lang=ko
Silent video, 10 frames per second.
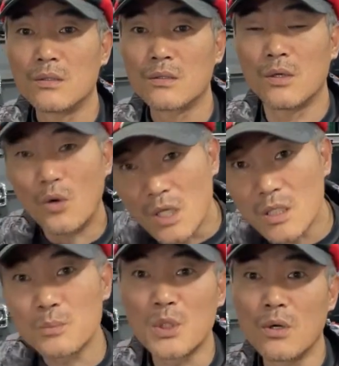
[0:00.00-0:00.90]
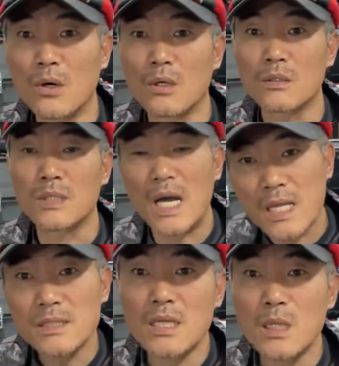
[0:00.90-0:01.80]
그 올리는 비용 다
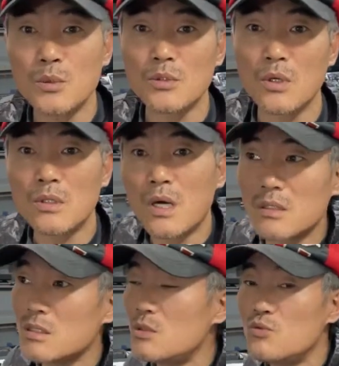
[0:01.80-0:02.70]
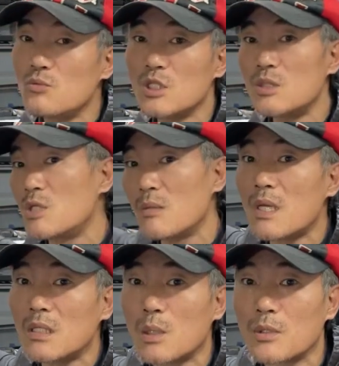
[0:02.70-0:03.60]
계산하면요 이거 26만 원,
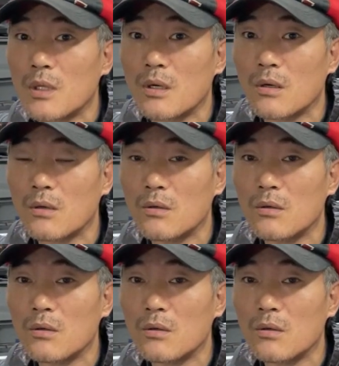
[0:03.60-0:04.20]
27만원 돼버려요